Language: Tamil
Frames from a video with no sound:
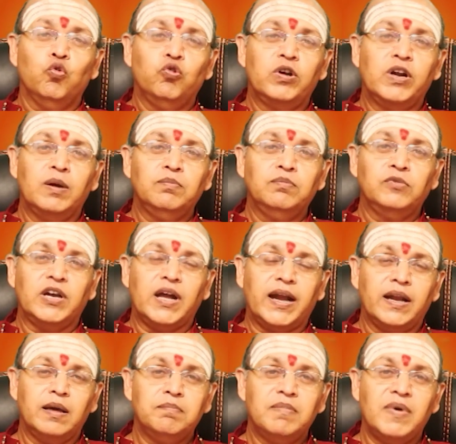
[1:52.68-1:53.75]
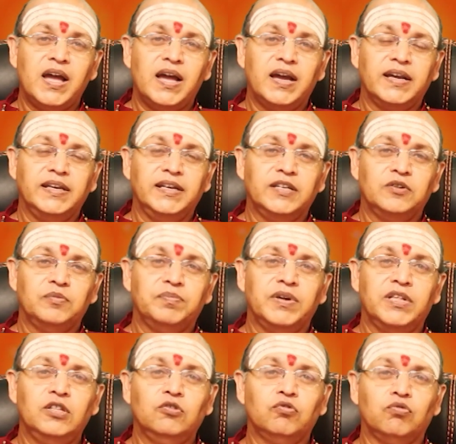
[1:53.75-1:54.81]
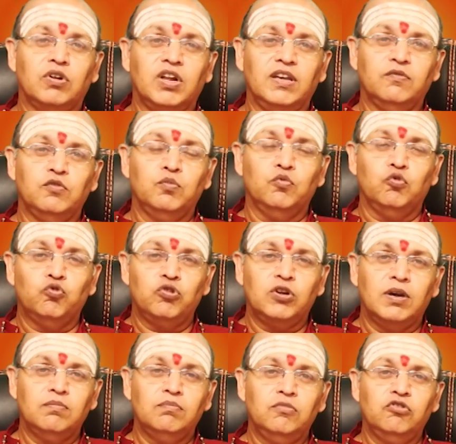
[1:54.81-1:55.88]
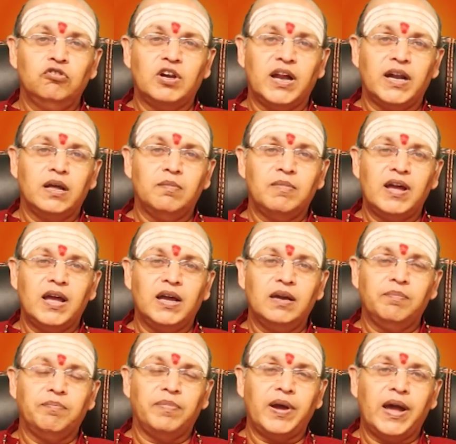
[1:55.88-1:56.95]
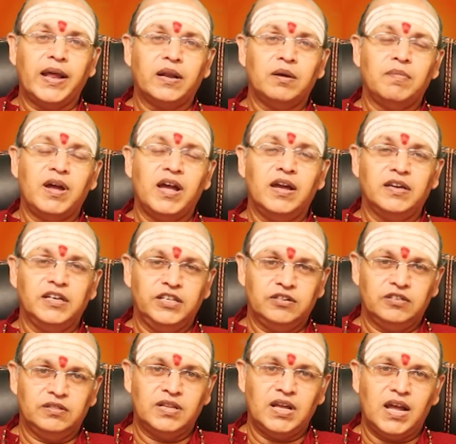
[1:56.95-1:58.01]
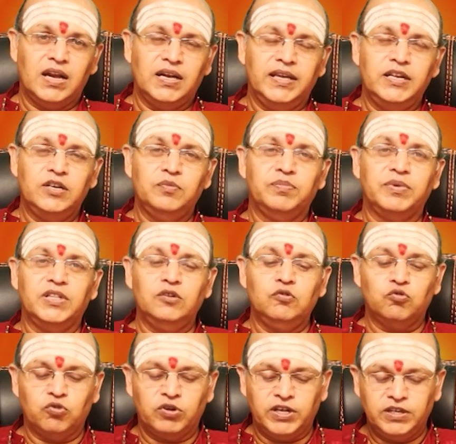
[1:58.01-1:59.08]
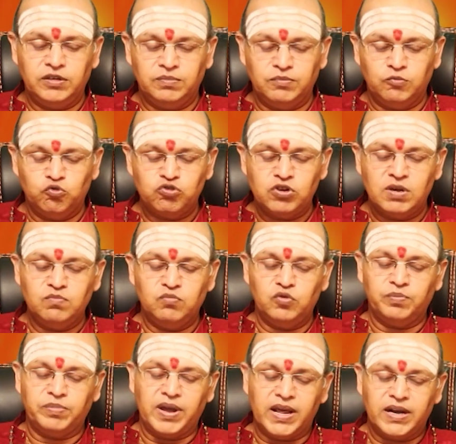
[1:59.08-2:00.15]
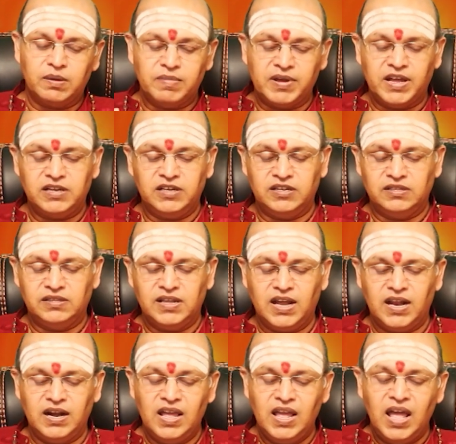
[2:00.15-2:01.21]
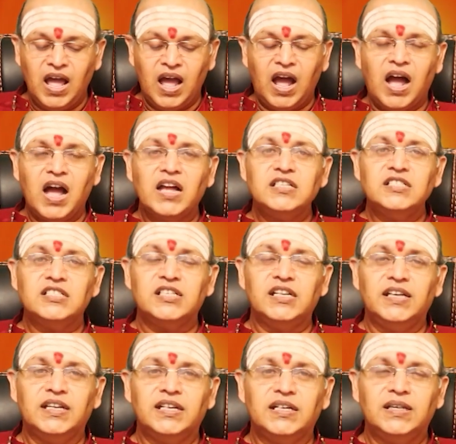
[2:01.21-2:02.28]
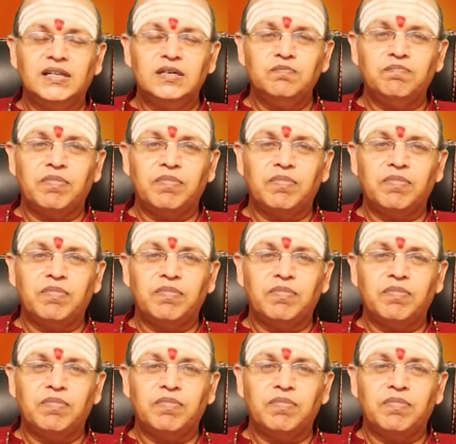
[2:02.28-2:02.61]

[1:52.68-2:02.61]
உடம் கனமாக இருப்பது குறைவும் உடம்பு கனமாக பாரமாக இருந்தால் இருப்பது குறையும் உடம்பு பாரமாக இருந்தால் ஆஞ்சநேயருக்கு